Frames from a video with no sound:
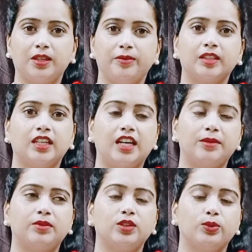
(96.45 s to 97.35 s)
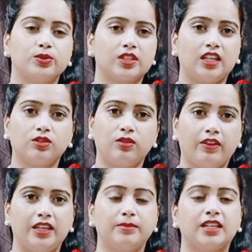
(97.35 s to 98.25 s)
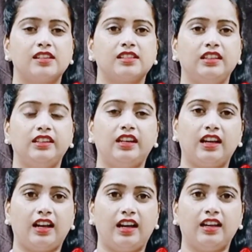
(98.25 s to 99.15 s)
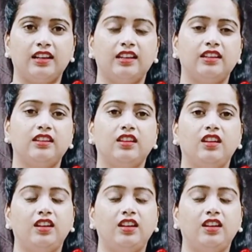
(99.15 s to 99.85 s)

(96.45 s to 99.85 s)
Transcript: तबीयत खराब थी तो उसका तो दवाई हमारा चल ही रहा खा रहे हैं